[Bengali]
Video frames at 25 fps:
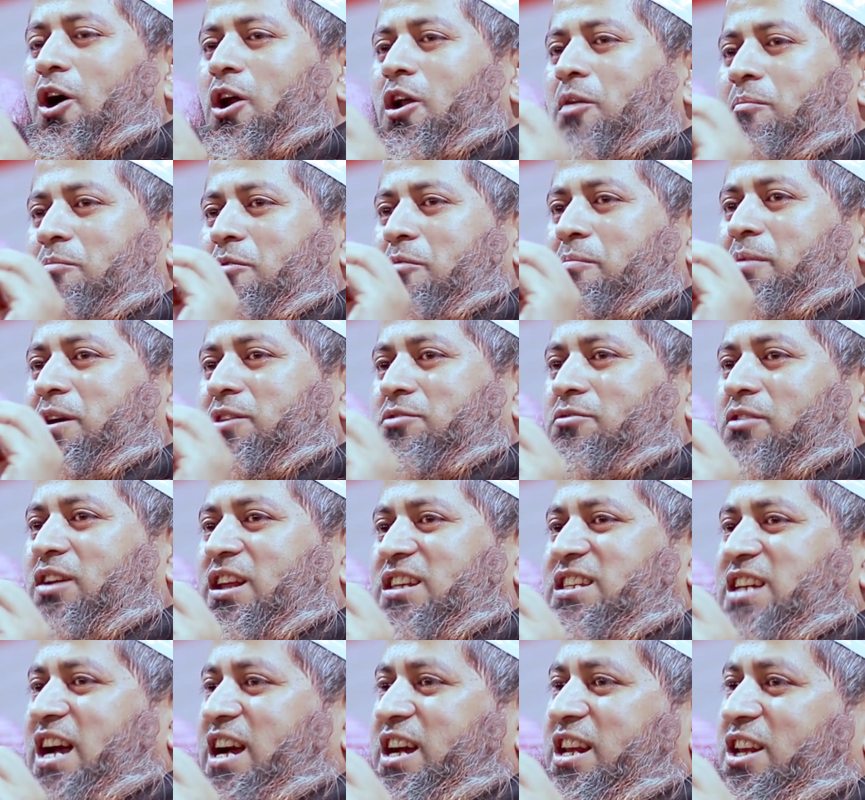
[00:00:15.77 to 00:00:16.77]
অল্প
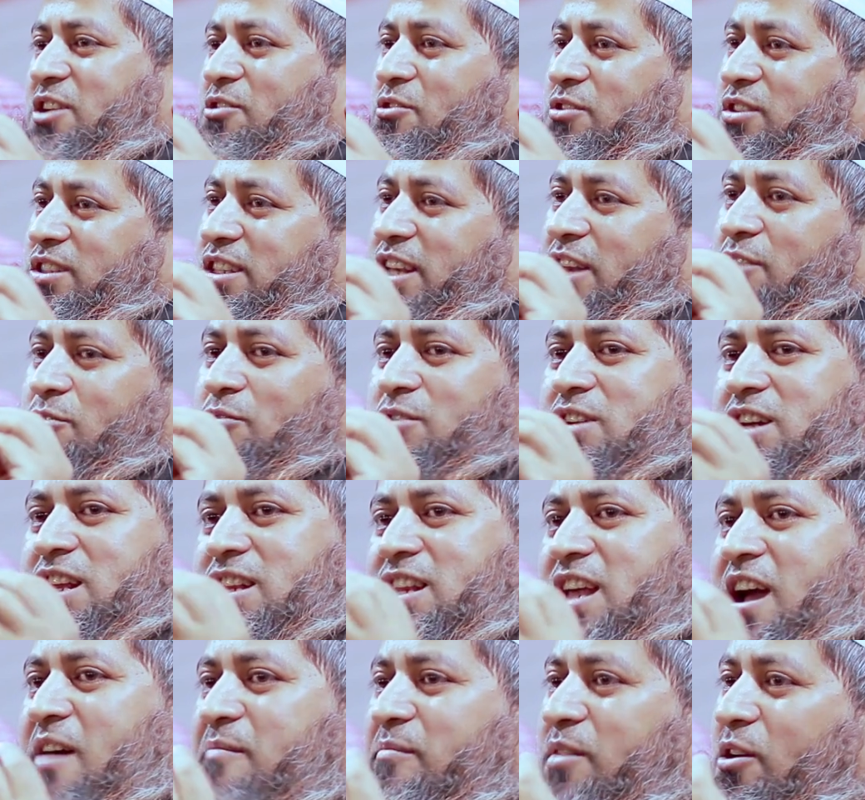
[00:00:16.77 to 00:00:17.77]
বেতনে চাকরি করতেন
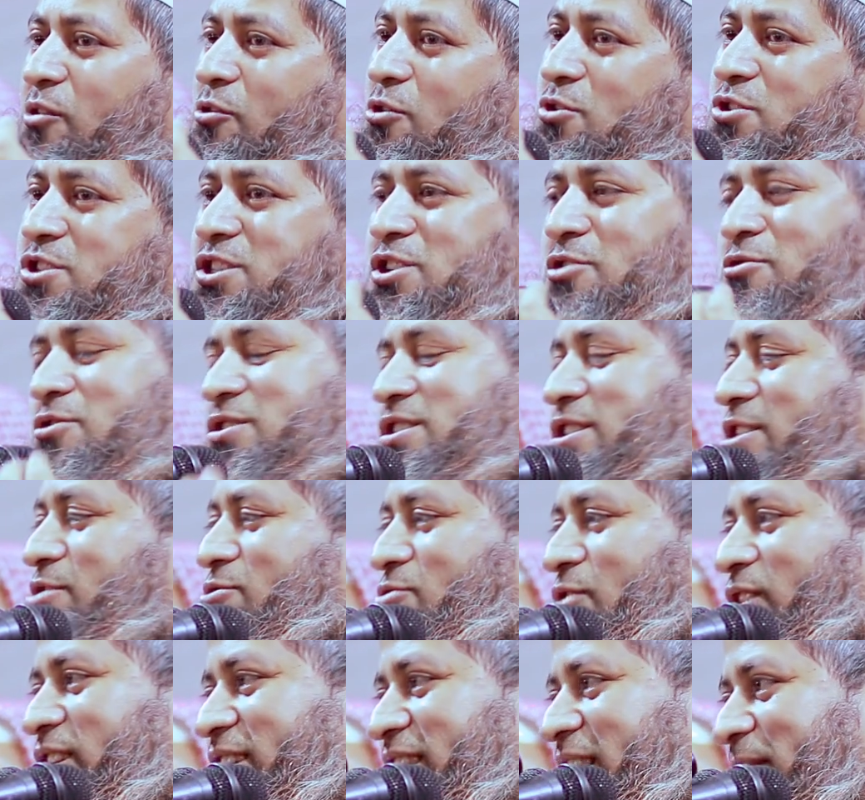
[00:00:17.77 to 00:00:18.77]
ওইটা দিয়ে আমরা কষ্টে কষ্টে
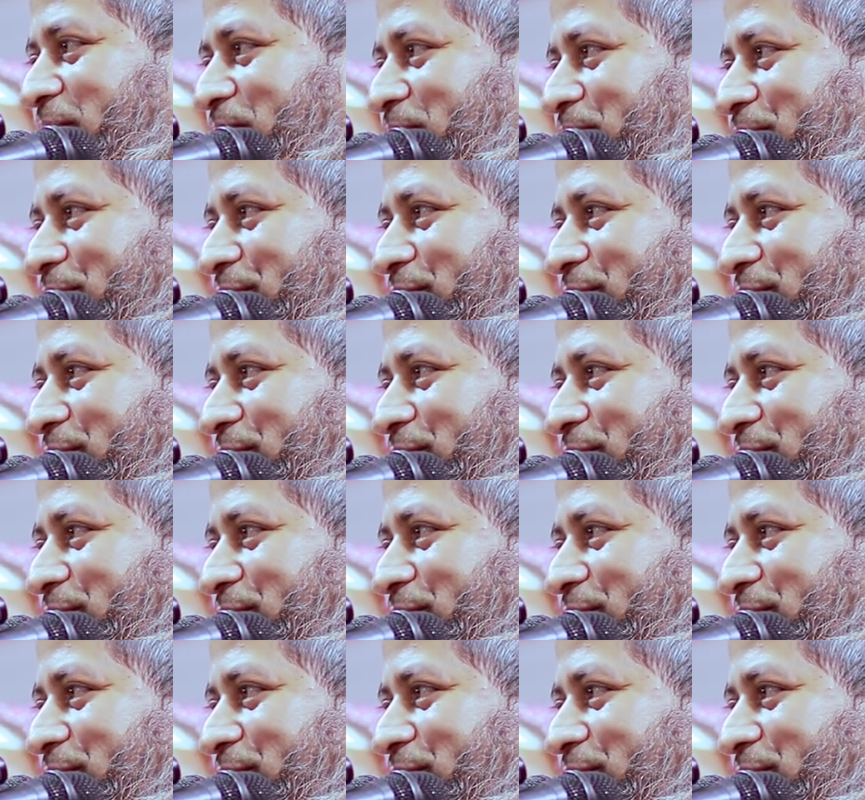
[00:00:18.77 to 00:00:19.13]
চলতাম